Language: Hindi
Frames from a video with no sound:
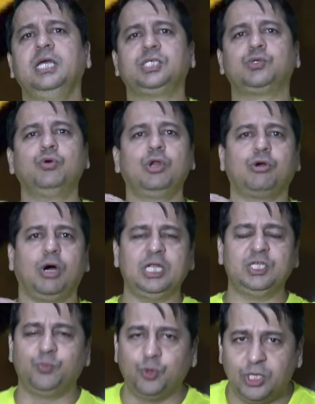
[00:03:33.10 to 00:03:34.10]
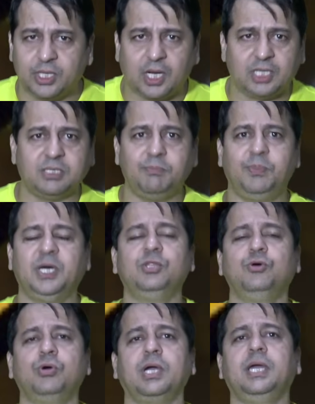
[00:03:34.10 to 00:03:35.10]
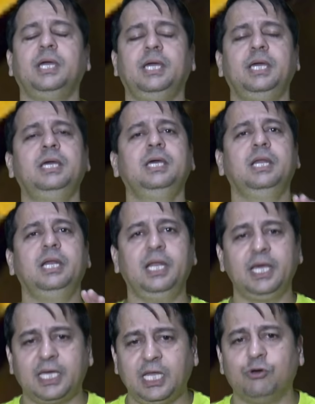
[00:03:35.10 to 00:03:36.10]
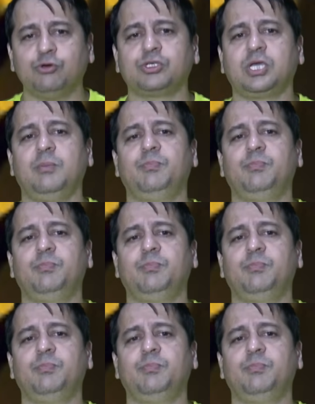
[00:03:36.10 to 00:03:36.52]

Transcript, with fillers: स्कूल कॉलेज पूरी तरह से बंद हो गए हैं लेकिन उसके